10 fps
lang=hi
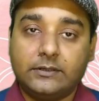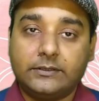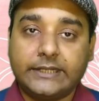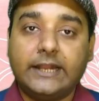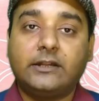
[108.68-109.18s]

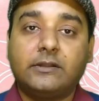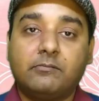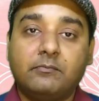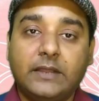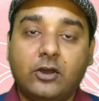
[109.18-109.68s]
टेंट
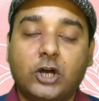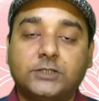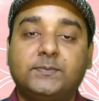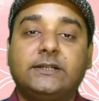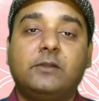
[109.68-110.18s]
में
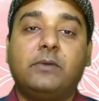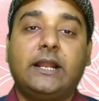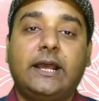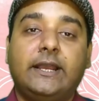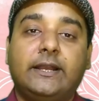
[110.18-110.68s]
हॉस्पिटल
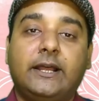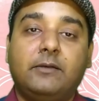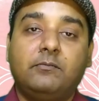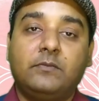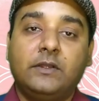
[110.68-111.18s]
बनाए गए
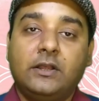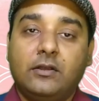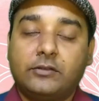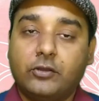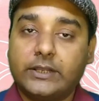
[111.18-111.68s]
हैं
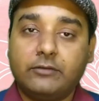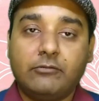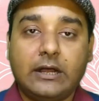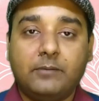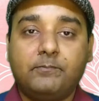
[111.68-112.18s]
क्योंकि
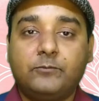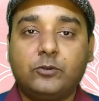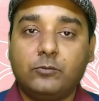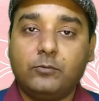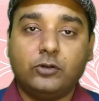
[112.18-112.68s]
वहाँ
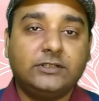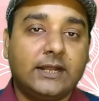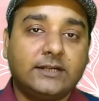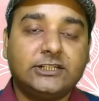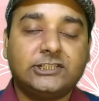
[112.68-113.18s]
तो बहुत
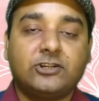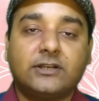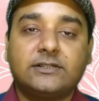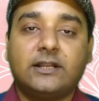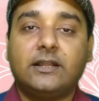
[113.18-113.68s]
ज़्यादा
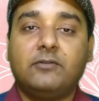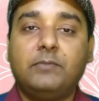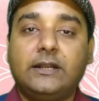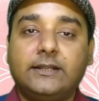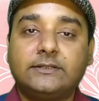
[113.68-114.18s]
डिस्ट्रक्शन है
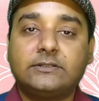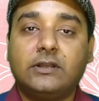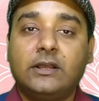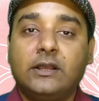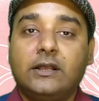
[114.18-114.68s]
बिल्डिंग्स
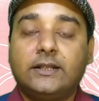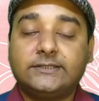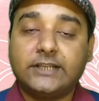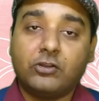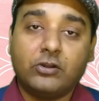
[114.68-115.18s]

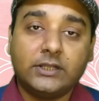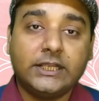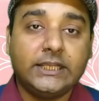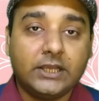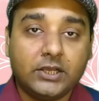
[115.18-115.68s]
सिक्योर
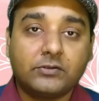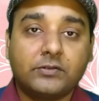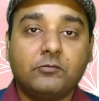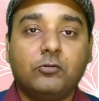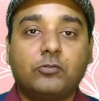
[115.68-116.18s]
नहीं
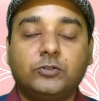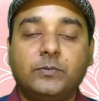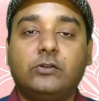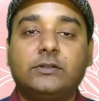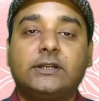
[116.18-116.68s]
है कुछ
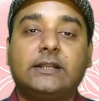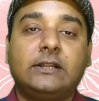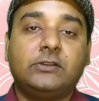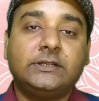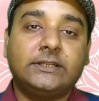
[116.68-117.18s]
भी हो सकता है
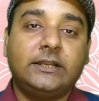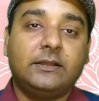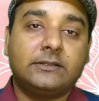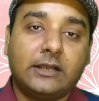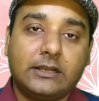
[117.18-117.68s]
तो
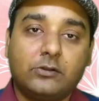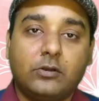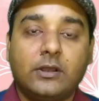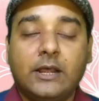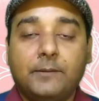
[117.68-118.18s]
इसीलिए सारे
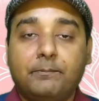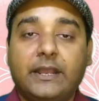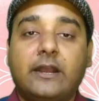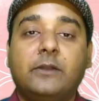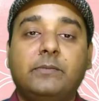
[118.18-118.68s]
लोग
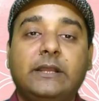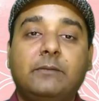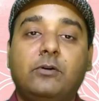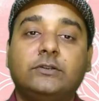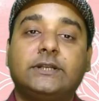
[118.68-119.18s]
बेघर भी हैं
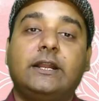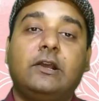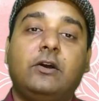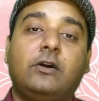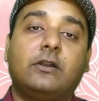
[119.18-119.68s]
बहुत सारे
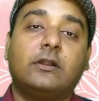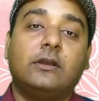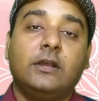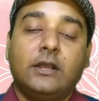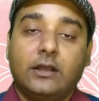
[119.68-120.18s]
और
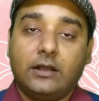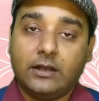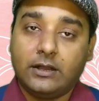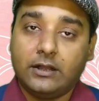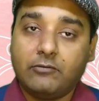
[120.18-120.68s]

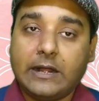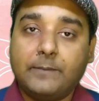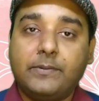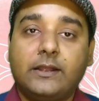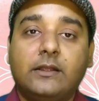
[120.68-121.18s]
वहाँ
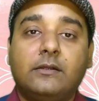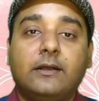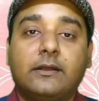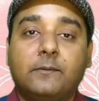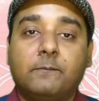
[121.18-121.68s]
पे
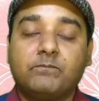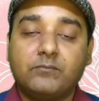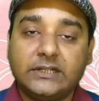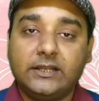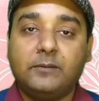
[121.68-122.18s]

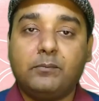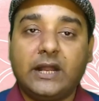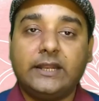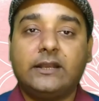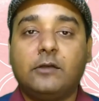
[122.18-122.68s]
बिजली पानी का